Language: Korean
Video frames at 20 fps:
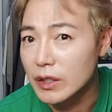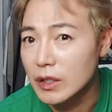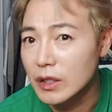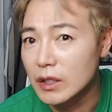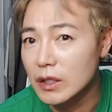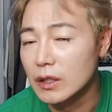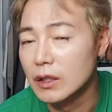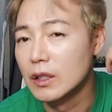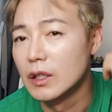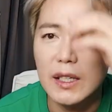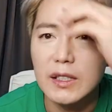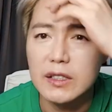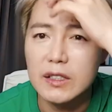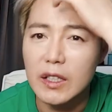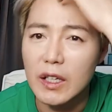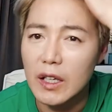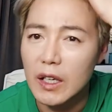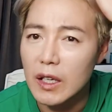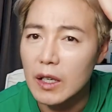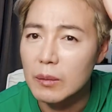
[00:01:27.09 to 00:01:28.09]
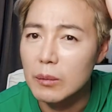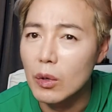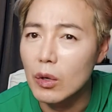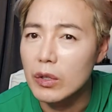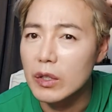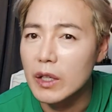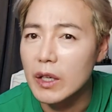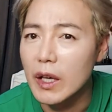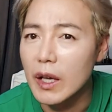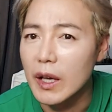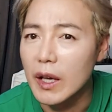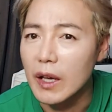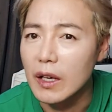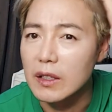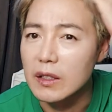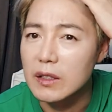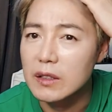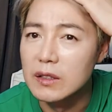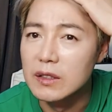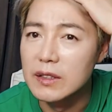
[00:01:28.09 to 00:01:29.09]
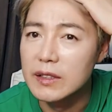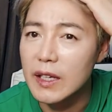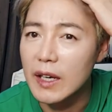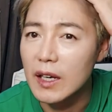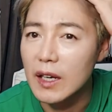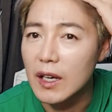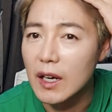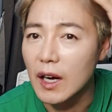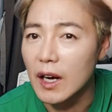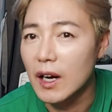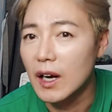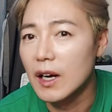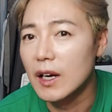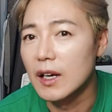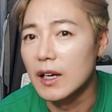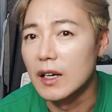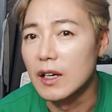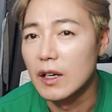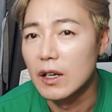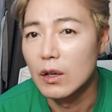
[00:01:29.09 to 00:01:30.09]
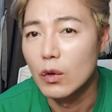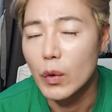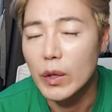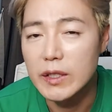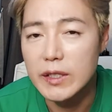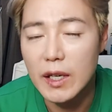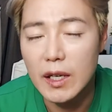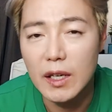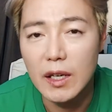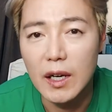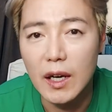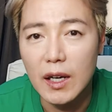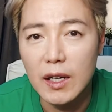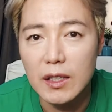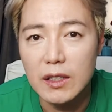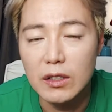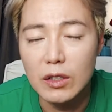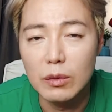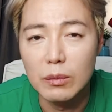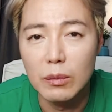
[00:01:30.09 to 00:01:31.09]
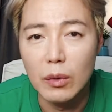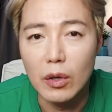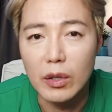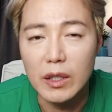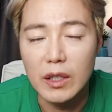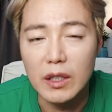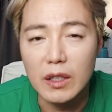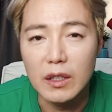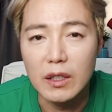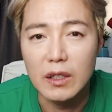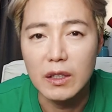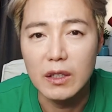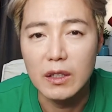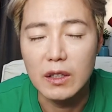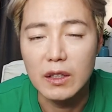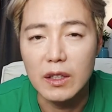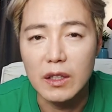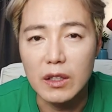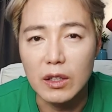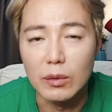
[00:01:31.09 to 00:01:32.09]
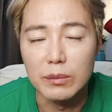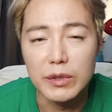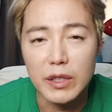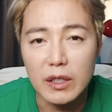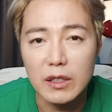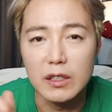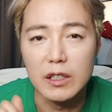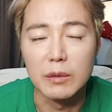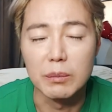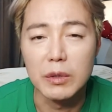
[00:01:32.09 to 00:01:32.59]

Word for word: 이 탈색 머리에 은색깔, 회색깔 이런 머리 이렇게 염색을